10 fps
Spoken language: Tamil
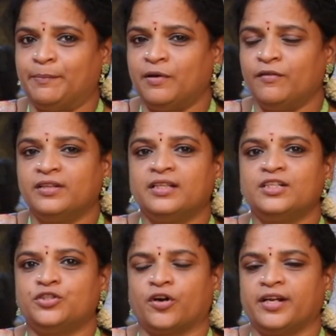இப்போ வந்து
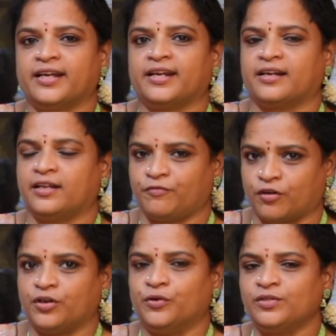ஜாயிண்ட் டைரக்டர்
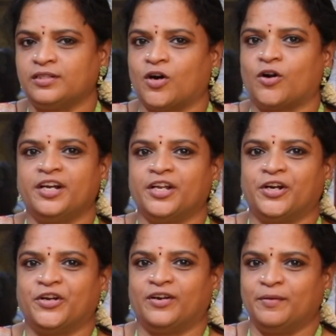ஃபார் நியூஸ் ஆல் இண்டியா
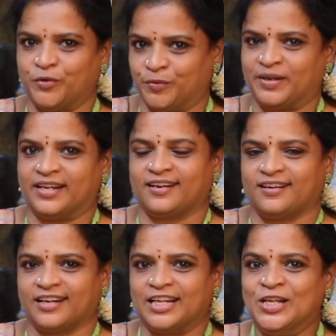ரேடியோவில் பொறுப்பில்
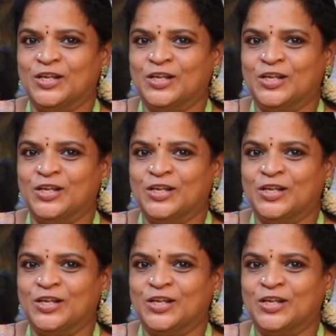இருக்காங்க